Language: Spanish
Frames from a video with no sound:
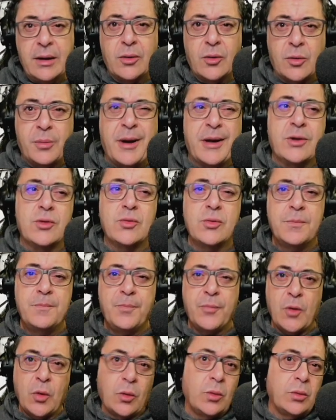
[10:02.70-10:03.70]
orvallo
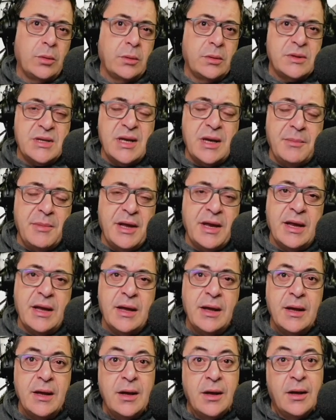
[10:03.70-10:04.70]
o el chirimiri.
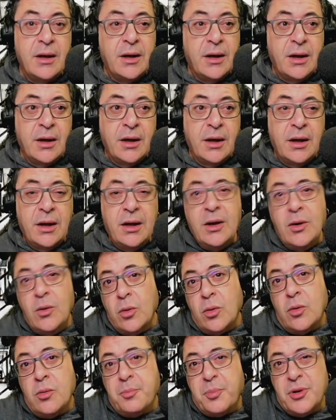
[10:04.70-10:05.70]
Y
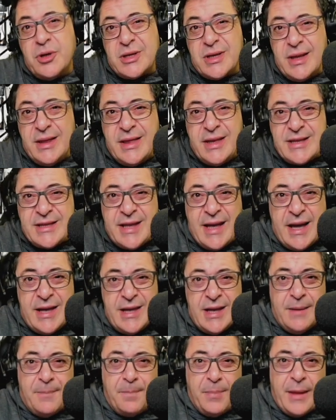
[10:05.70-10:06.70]
luego, pues desde
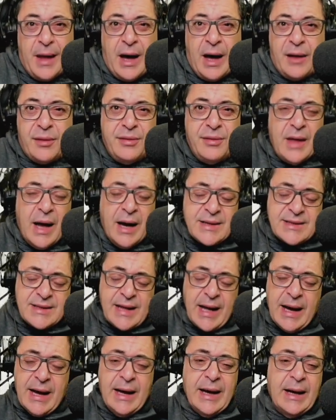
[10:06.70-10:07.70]
ahí
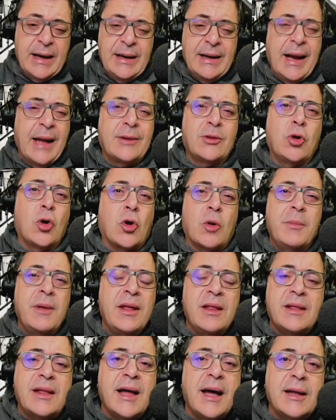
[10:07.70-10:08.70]
hasta la
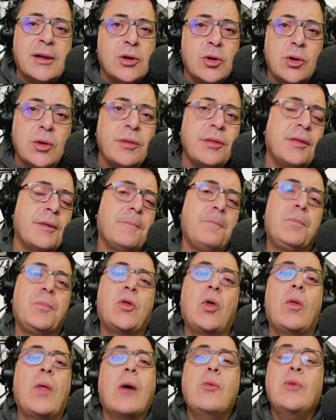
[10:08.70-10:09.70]
tormenta atroz,
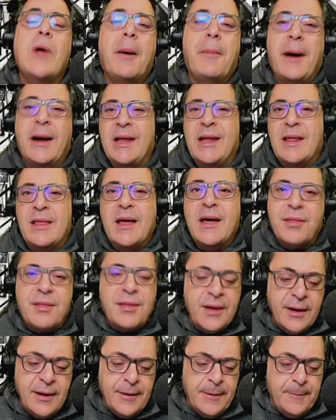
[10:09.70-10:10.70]
toda una variedad
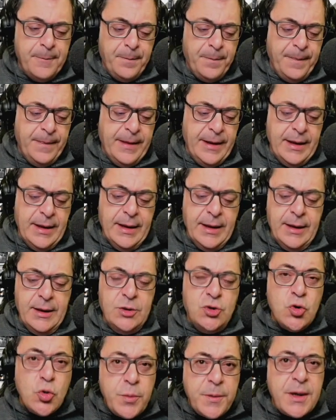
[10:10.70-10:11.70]
de
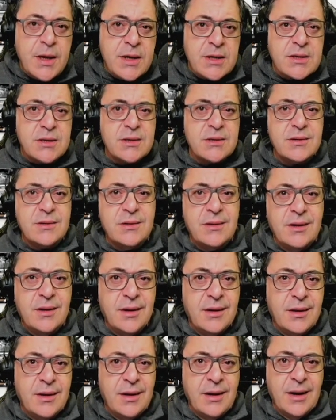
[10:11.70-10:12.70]
lluvias
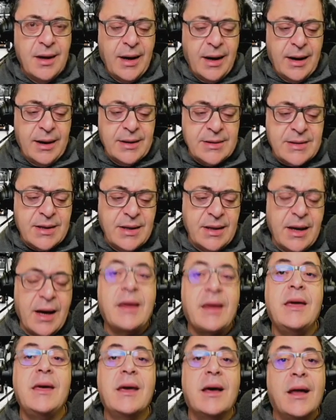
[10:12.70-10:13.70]
a las que
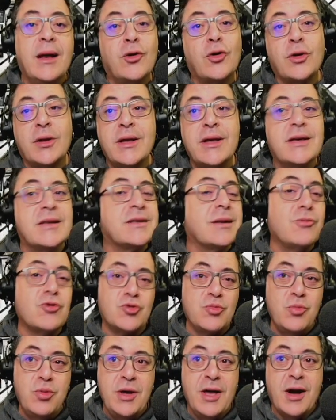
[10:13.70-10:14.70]
aquí en el norte estamos
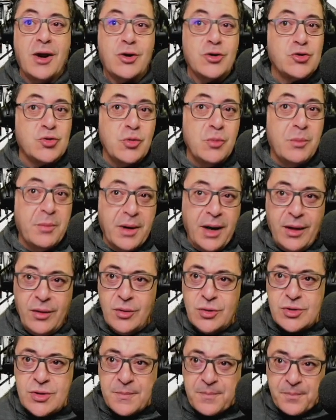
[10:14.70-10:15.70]
muy
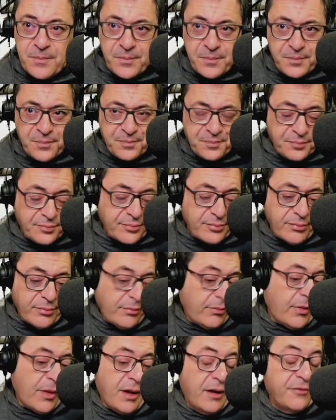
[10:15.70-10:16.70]
acostumbrados.
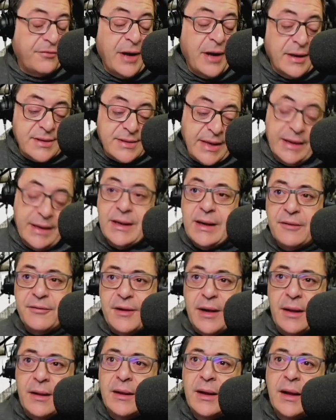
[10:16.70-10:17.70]
Al final sí, al
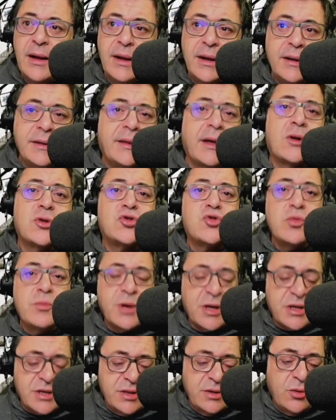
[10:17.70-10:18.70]
final te
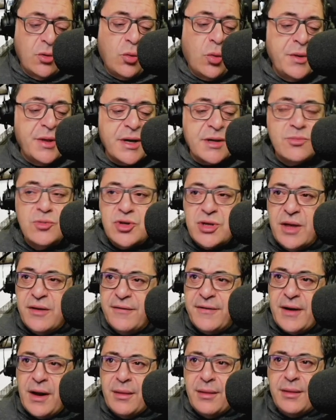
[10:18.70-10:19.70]
acostumbras y no encuentras mucha
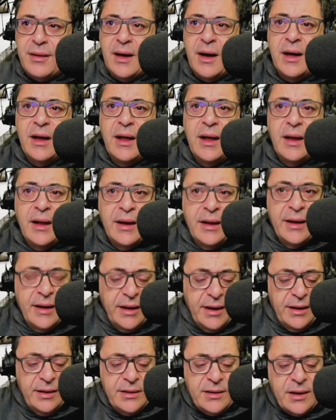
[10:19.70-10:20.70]
diferencia
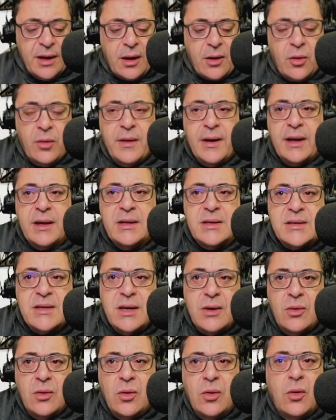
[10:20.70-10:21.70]
entre rodar en
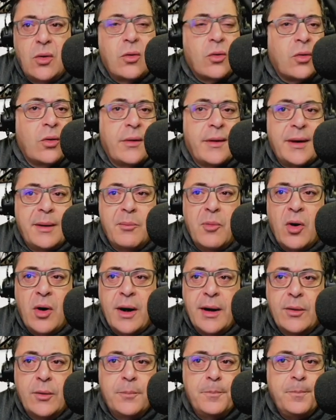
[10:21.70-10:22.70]
seco o rodar en
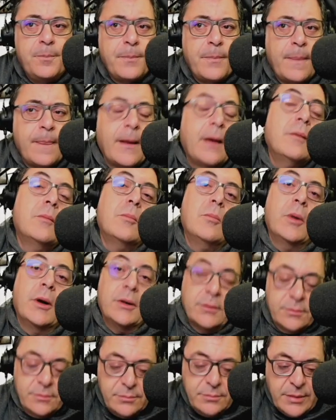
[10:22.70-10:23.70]
mojado. Bueno,
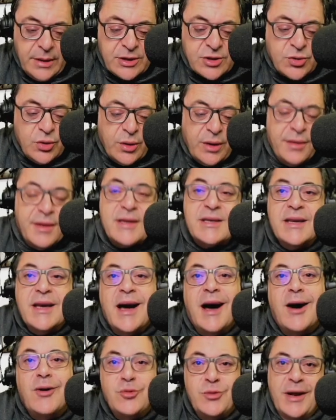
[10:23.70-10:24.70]
esto quizás
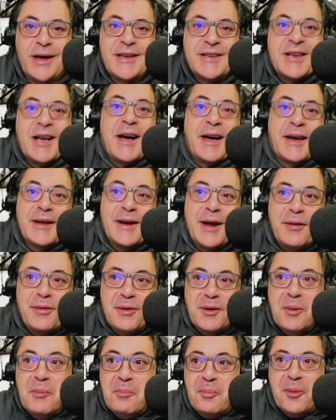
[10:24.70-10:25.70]
sea una
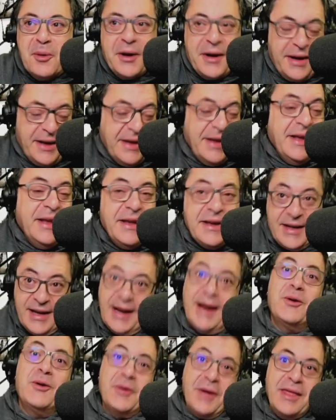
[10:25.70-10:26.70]
exageración porque
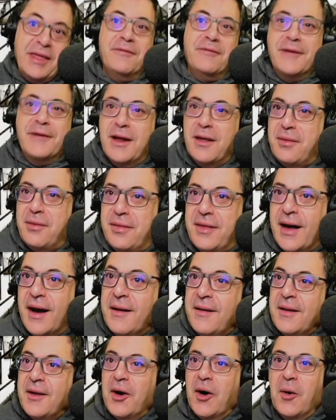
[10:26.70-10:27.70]
claro que hay diferencia,
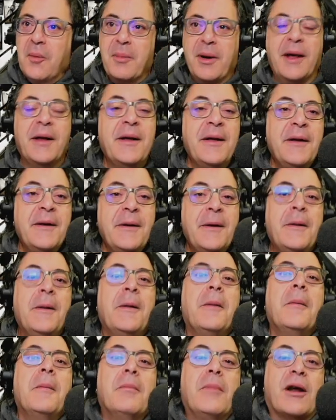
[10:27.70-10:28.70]
hombre,
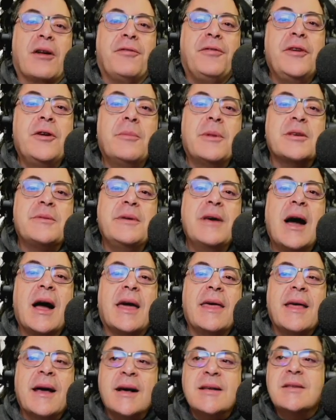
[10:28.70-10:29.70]
me refiero más bien a que
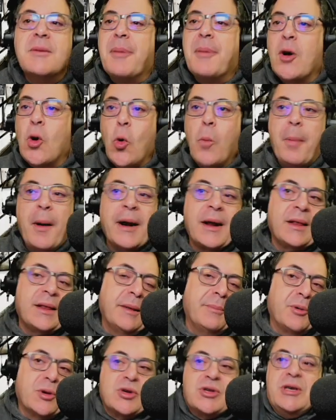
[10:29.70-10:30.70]
dejas de preocuparte
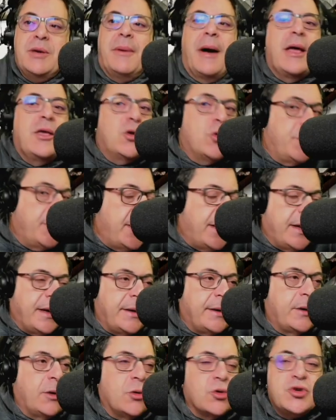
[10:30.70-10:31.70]
por si va a
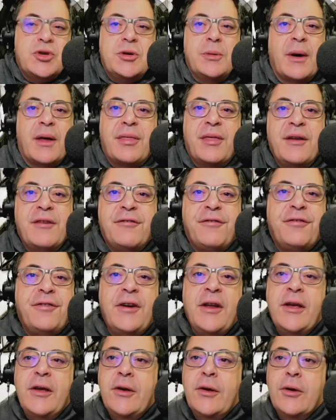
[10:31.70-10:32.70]
llover o si va a hacer
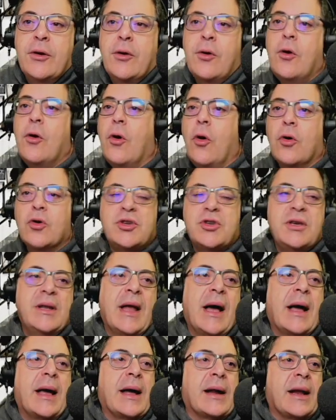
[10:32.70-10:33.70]
frío o si
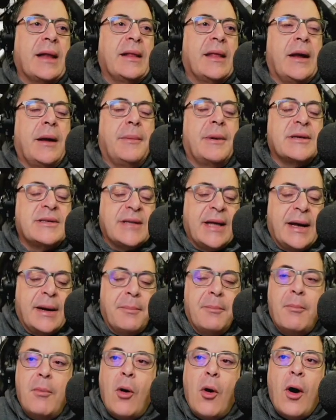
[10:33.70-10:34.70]
la carretera va a estar
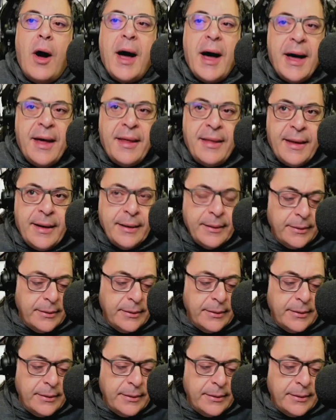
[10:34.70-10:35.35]
mojada.